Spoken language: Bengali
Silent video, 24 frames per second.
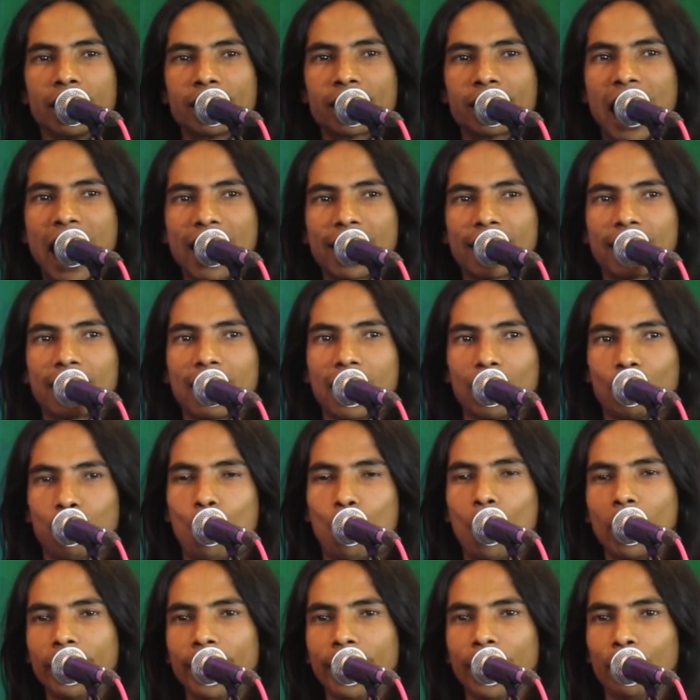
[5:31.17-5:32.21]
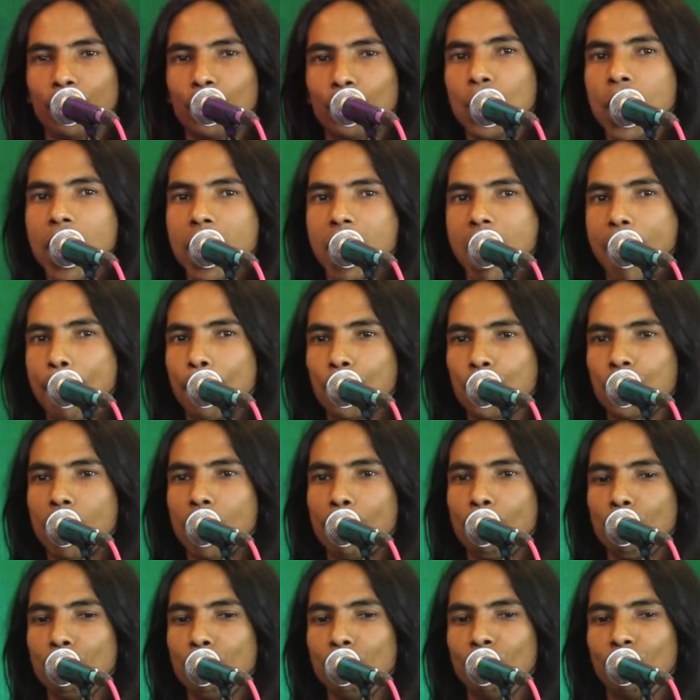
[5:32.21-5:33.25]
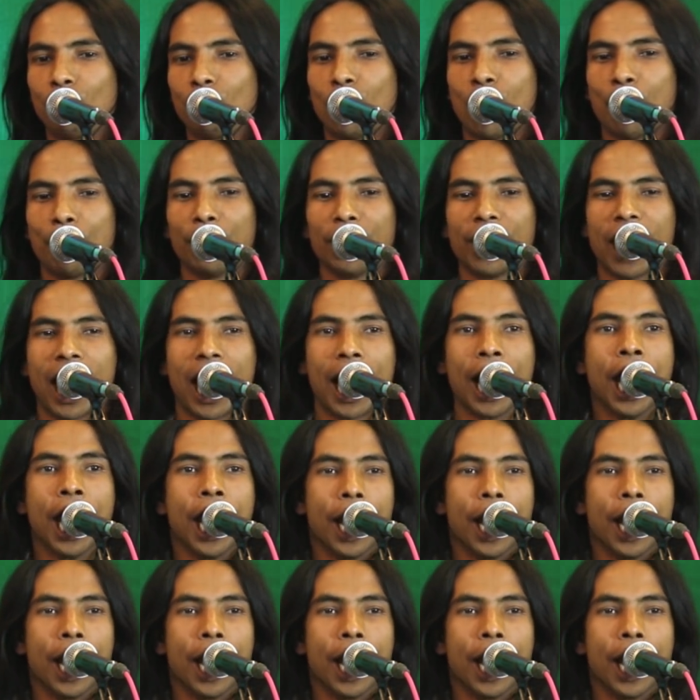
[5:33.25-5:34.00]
সাতটা ধোয়া দিলেও কাপড়টা পবিত্র হবে না